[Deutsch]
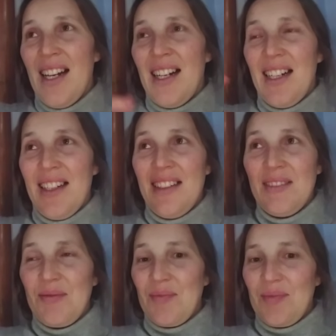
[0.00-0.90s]

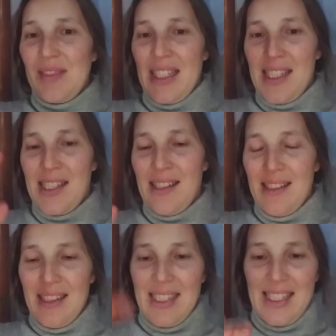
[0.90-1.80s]
äh, das
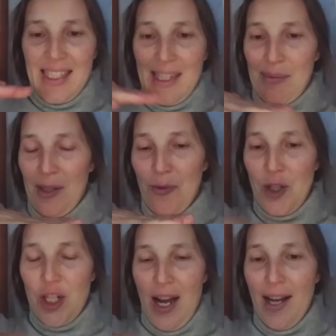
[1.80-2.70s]
ist es absolut
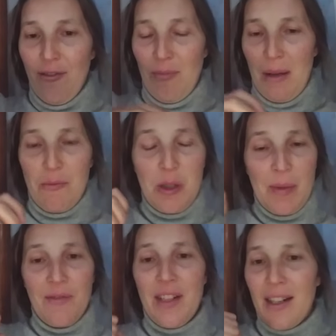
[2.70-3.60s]
scharf und man muss
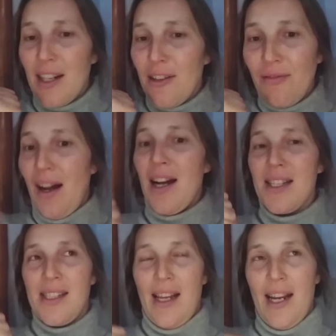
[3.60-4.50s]
man wirklich wach
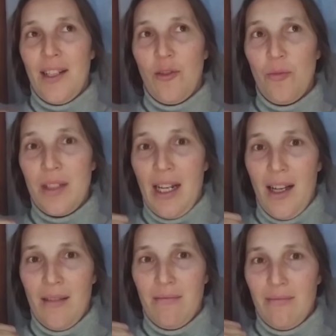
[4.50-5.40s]
sein, um
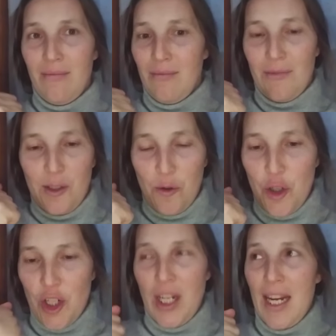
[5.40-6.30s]
da zu
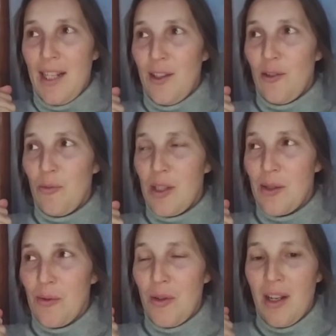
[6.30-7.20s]
stehen, um
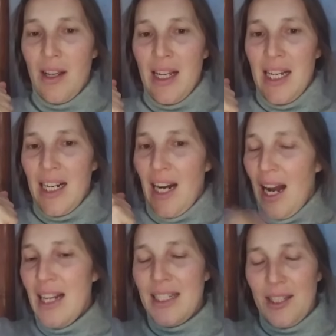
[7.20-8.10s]
zu
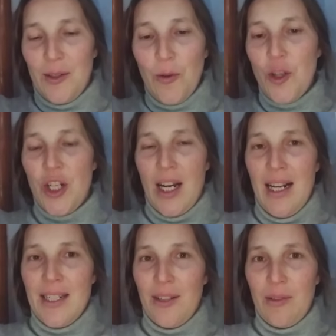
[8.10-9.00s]
halten,
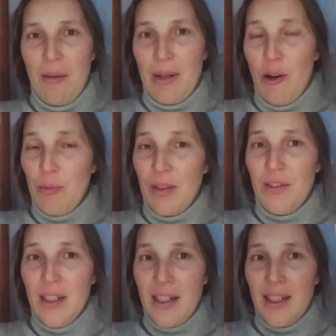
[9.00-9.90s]
durchhalten. Da braucht man
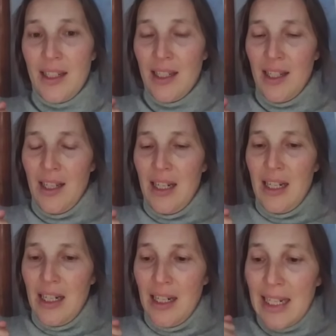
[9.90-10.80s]
wirklich
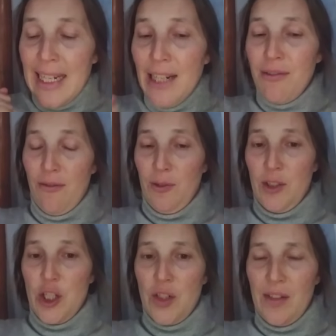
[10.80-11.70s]
äh, Hilfe von
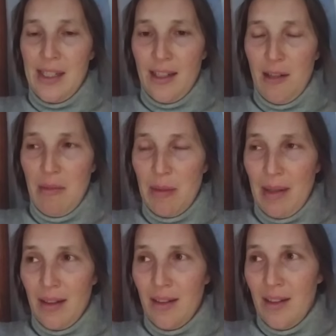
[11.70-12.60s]
Geschwistern, damit
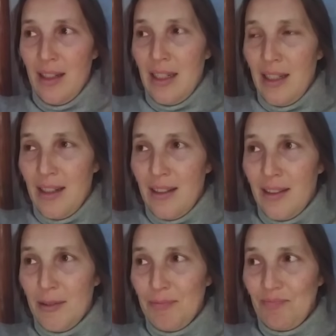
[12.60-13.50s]
man
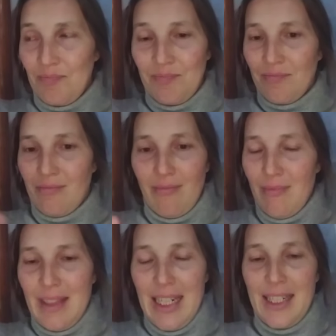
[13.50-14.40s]
äh,
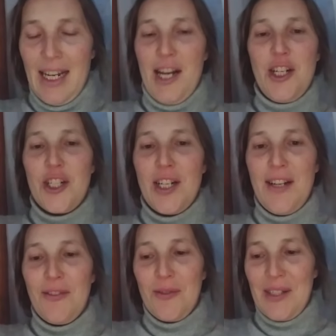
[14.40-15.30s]
nicht
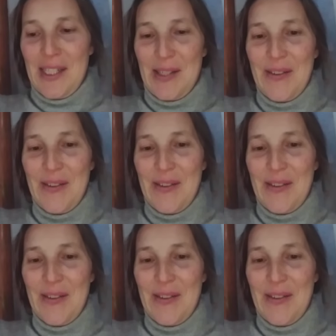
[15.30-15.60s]
einschläft oder so.